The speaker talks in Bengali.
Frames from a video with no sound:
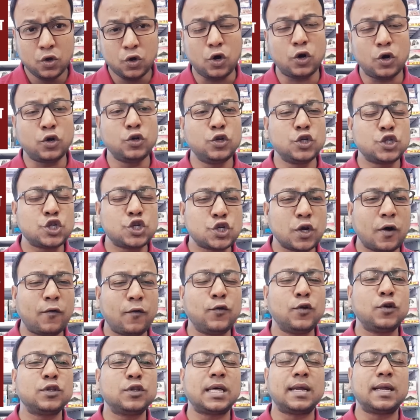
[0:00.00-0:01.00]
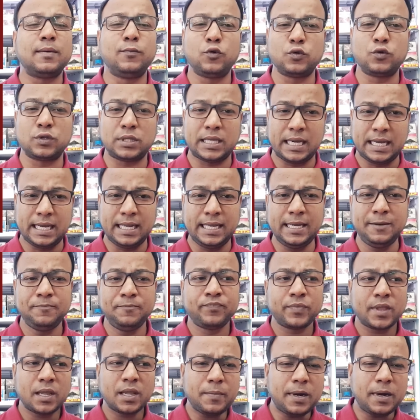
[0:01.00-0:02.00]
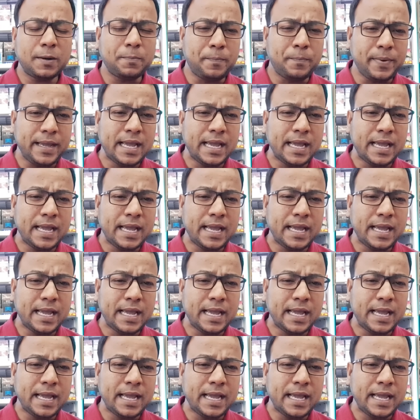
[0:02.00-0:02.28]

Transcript: কখনো সফলতার মুখ দেখেনি বাট